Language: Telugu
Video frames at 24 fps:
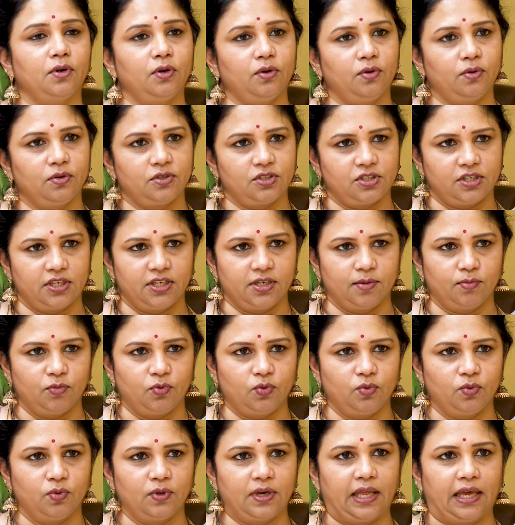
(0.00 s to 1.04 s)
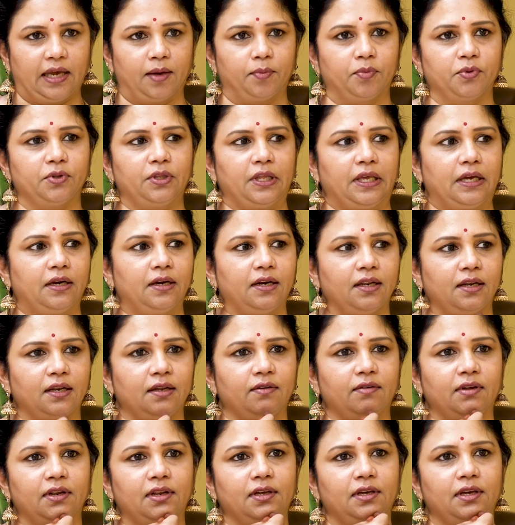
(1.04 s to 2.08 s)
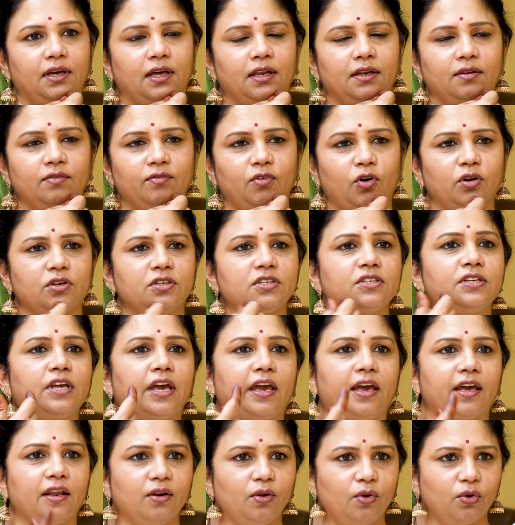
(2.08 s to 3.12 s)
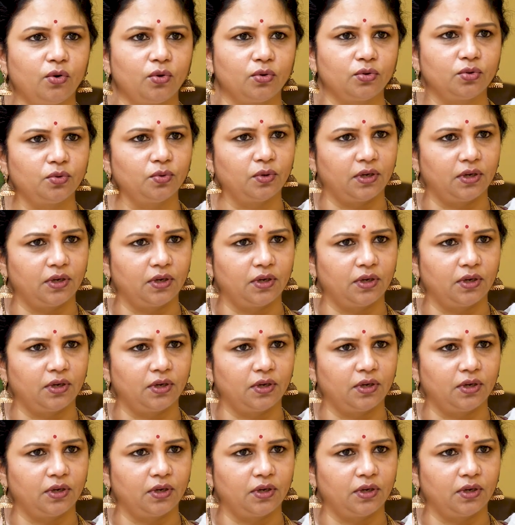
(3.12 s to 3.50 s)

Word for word: ఒళ్ళు వచ్చేయడము లేకపోతే ఎక్కడైనా వాళ్ళకి అన్వాంటెడ్ హెయిర్ గ్రోత్